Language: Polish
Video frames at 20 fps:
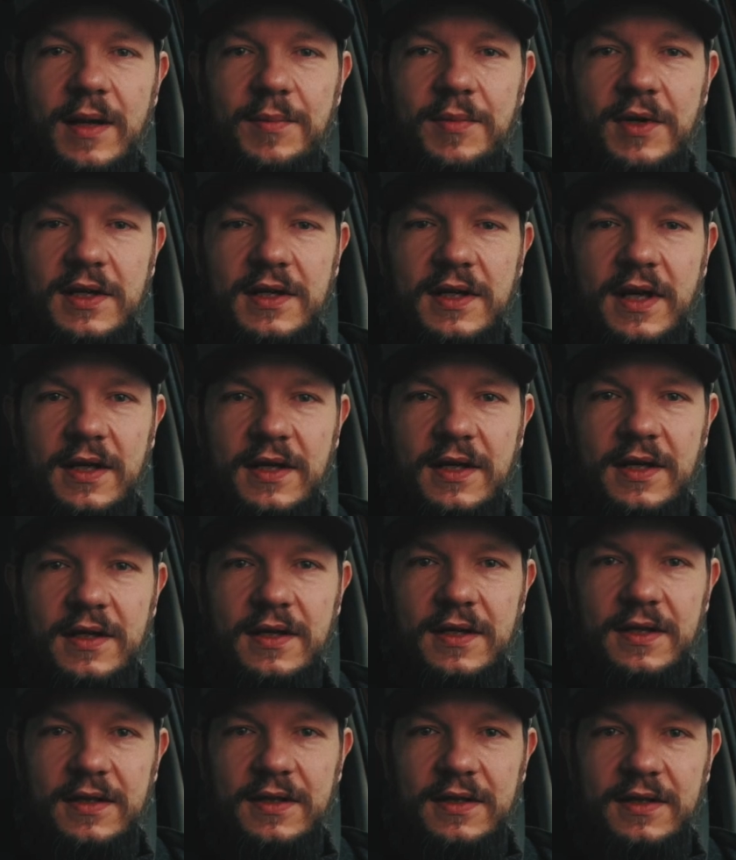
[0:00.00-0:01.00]
kamer jak
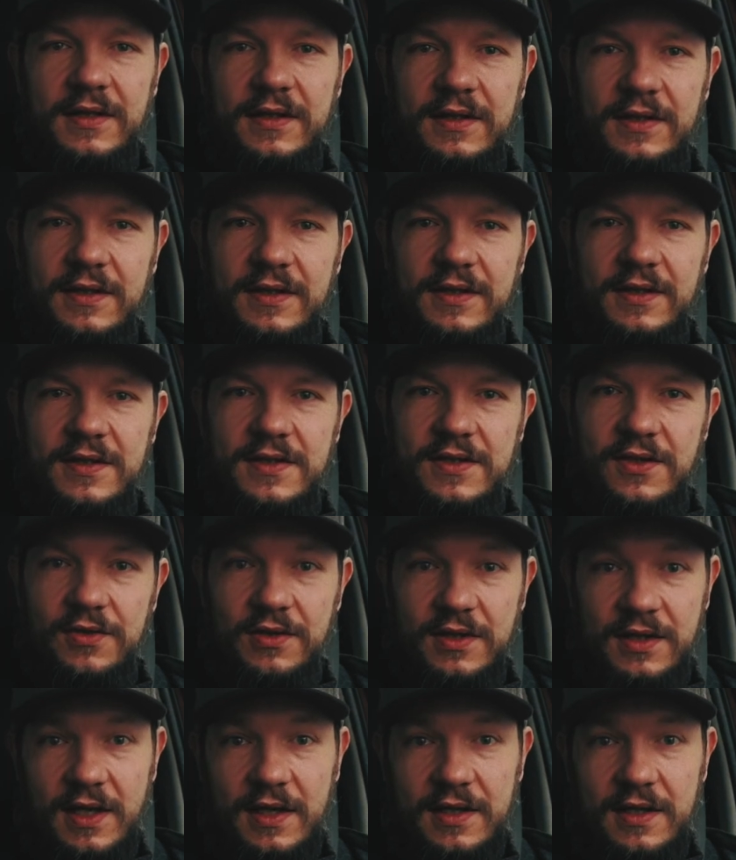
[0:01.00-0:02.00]
e,
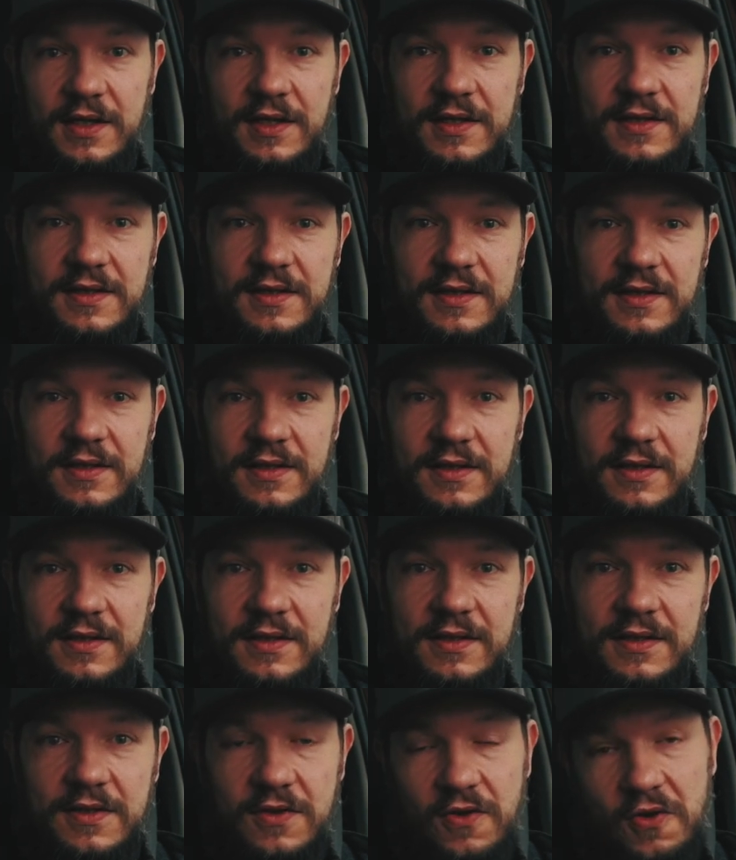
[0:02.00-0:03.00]
Sony
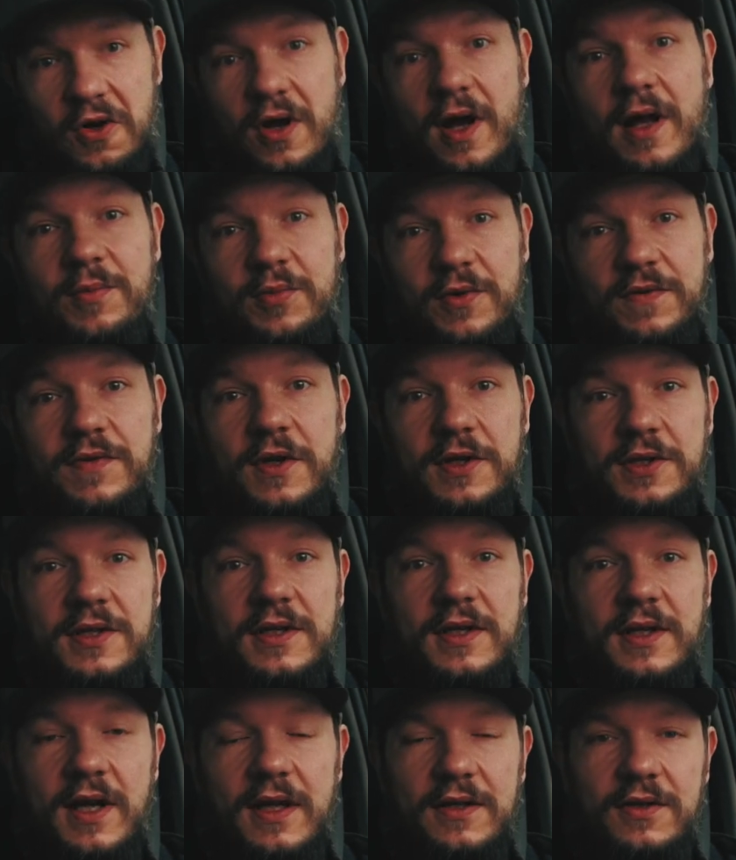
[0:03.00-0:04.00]
RX100 e, albo
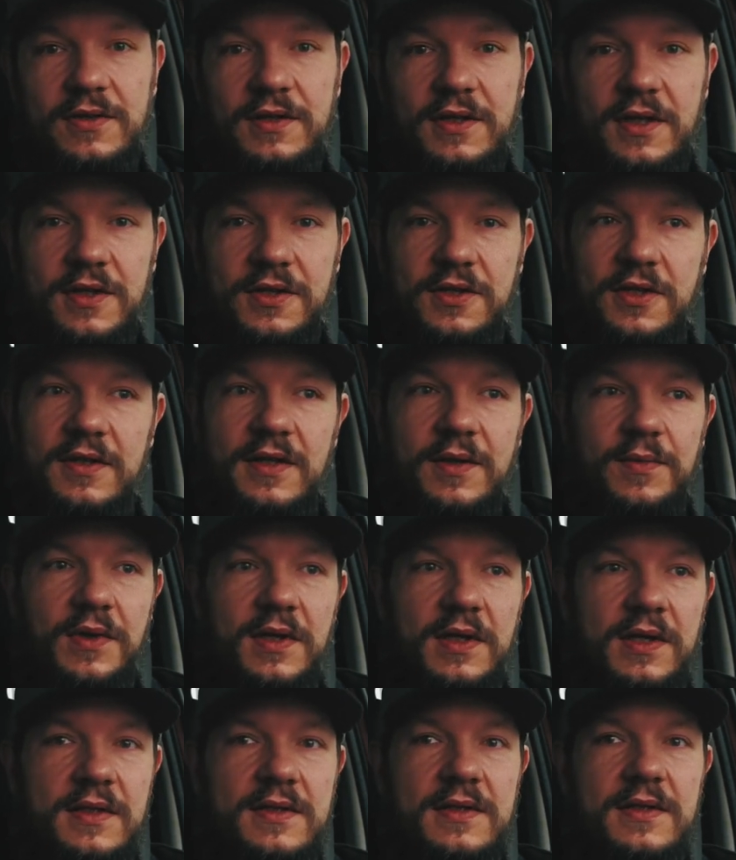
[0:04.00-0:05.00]
właśnie Canon
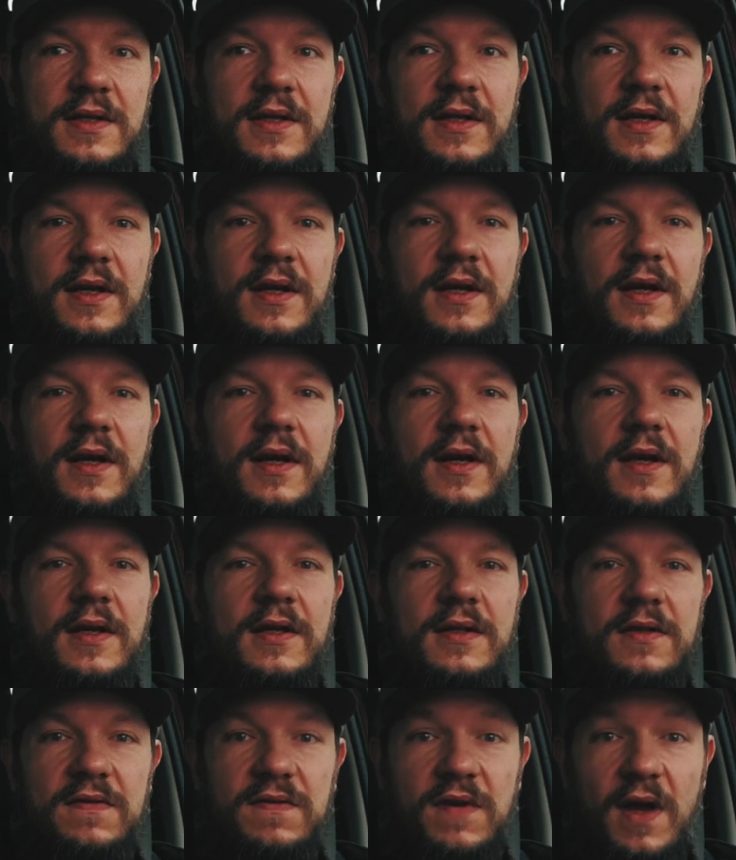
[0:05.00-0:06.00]

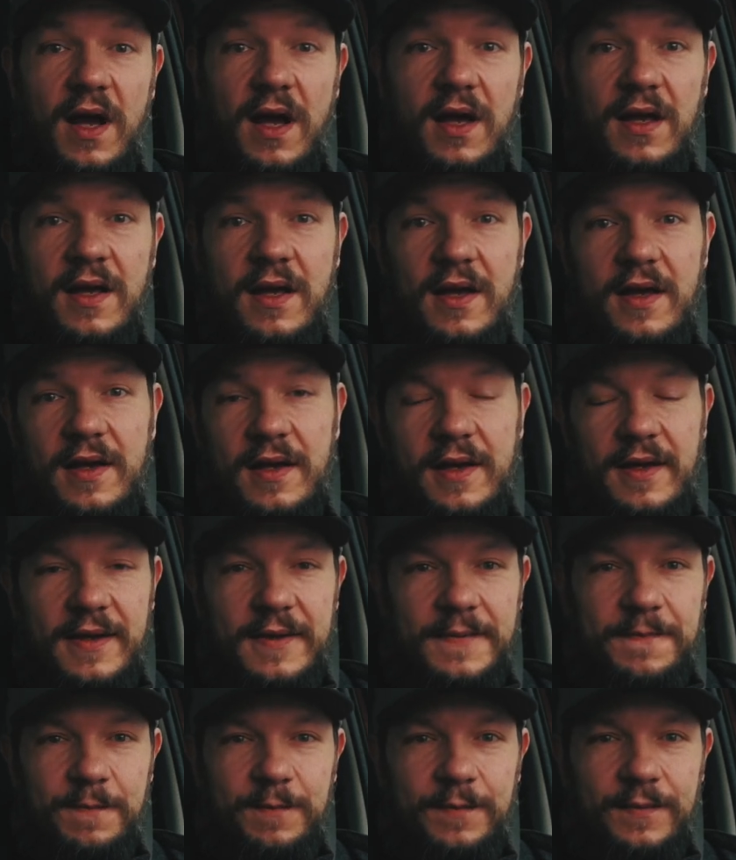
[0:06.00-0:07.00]
G7X2
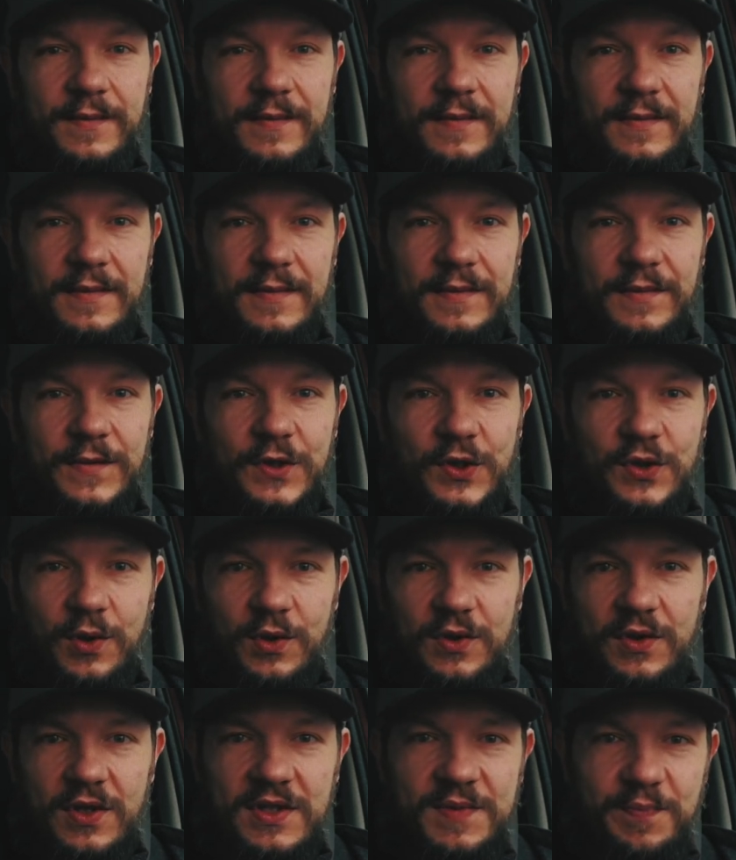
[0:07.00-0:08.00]

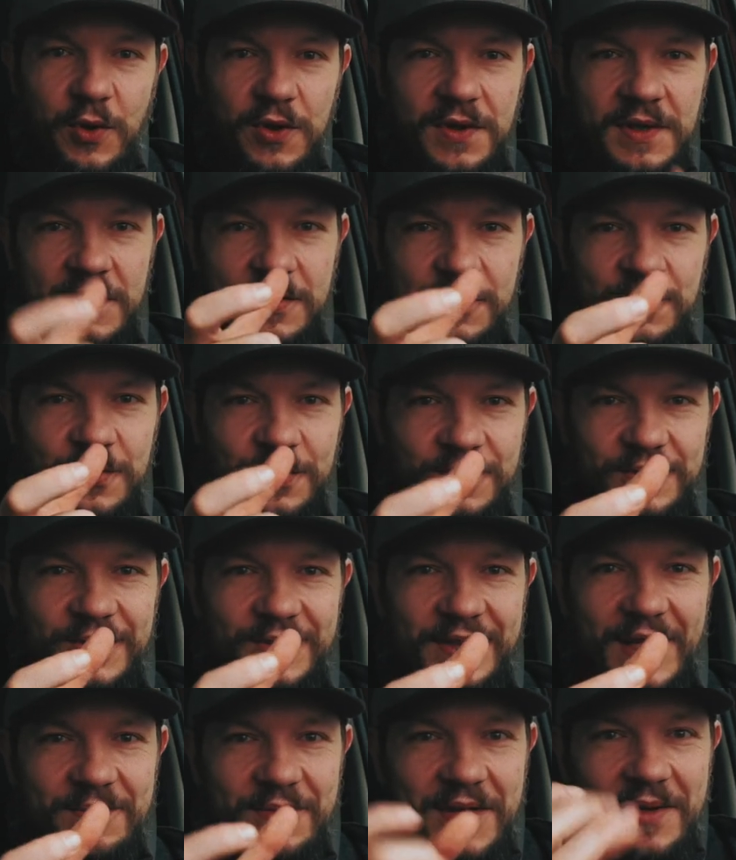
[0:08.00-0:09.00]
to, to jest point and shoot,
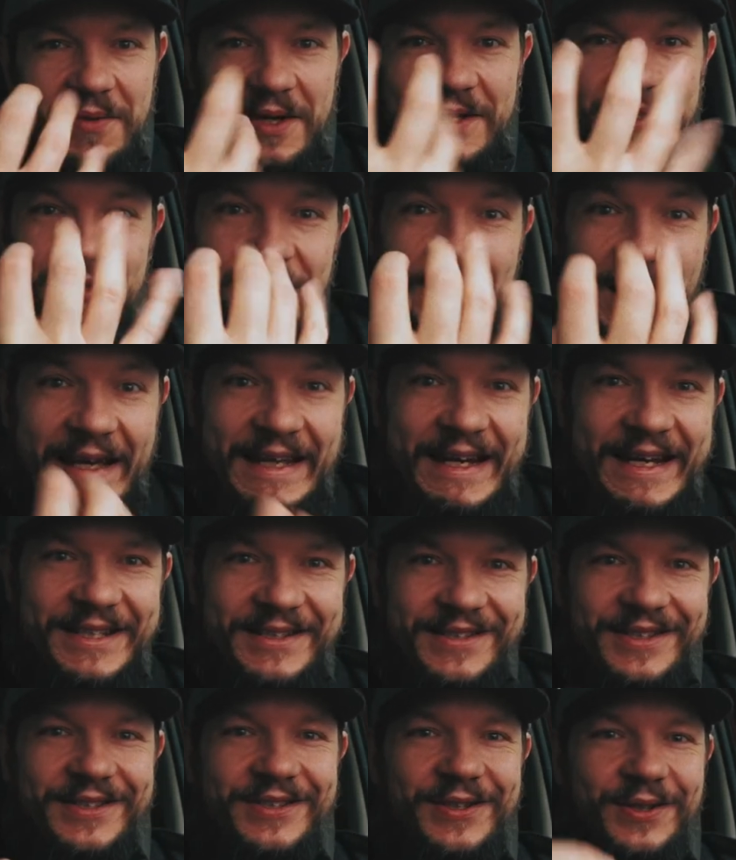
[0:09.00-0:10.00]
to tam nie ma co
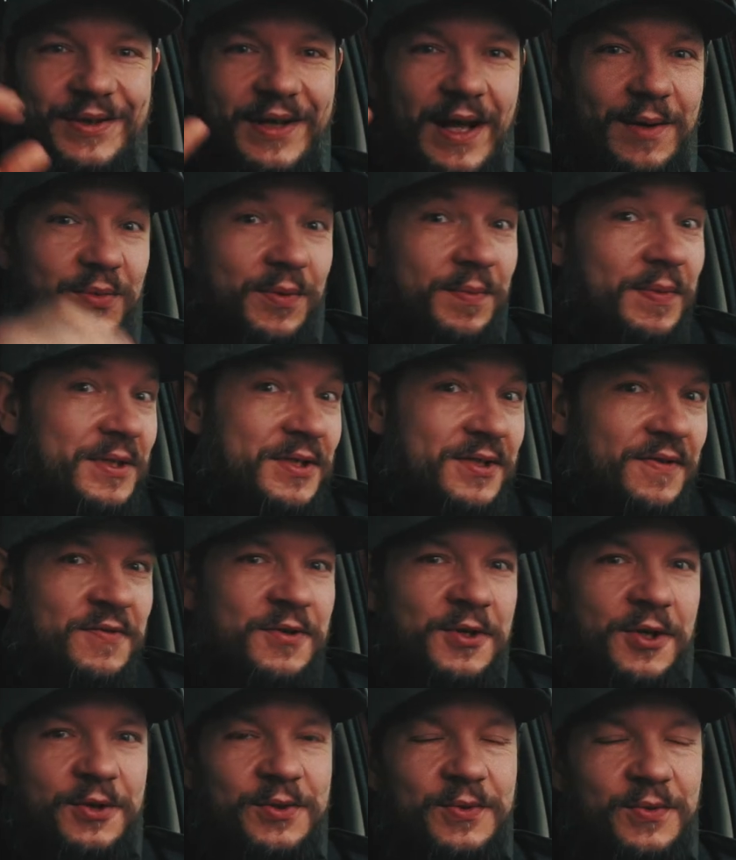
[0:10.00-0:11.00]
nakręcić, to albo będzie w
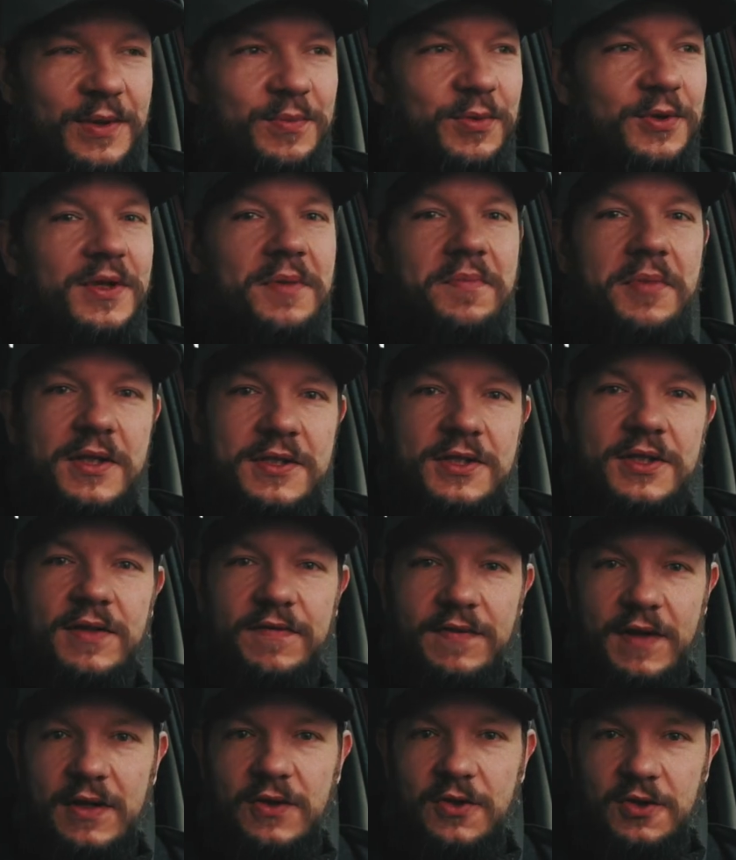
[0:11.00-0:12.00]
środku, albo nie będzie
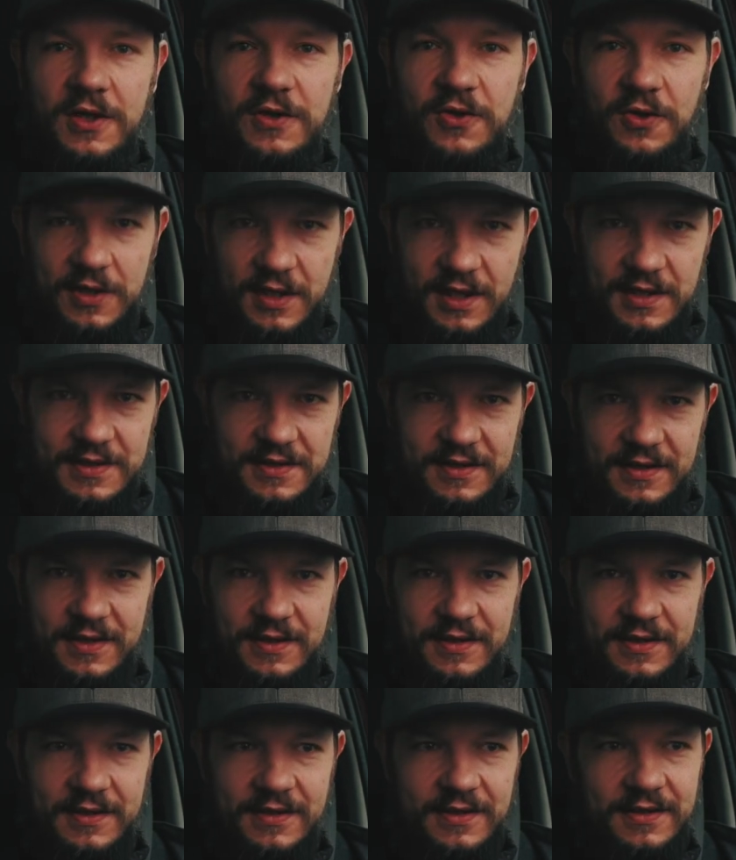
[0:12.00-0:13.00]
i w kanonie to jest.
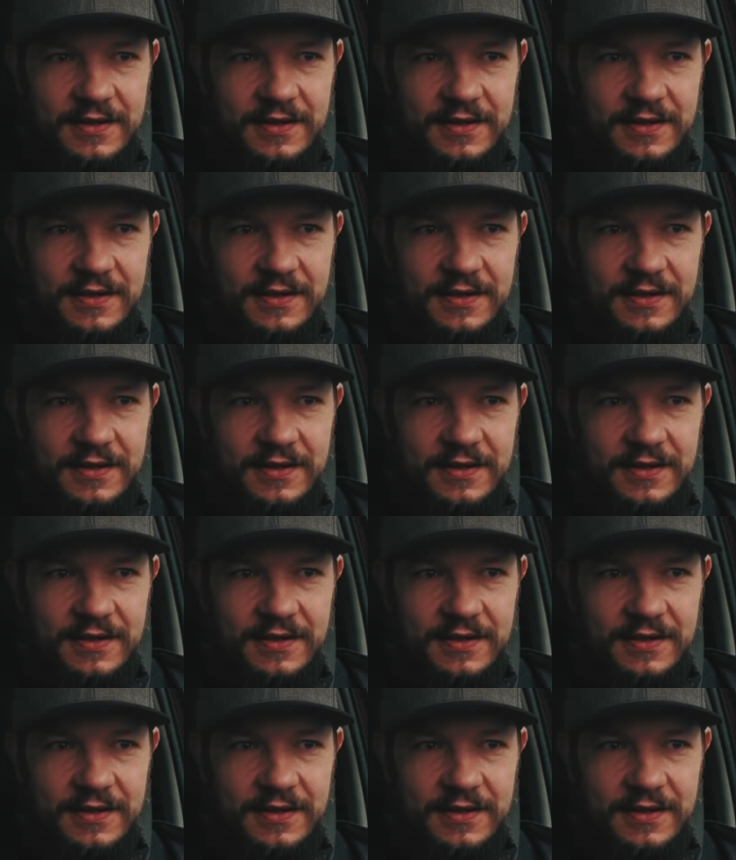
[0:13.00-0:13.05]
Yy,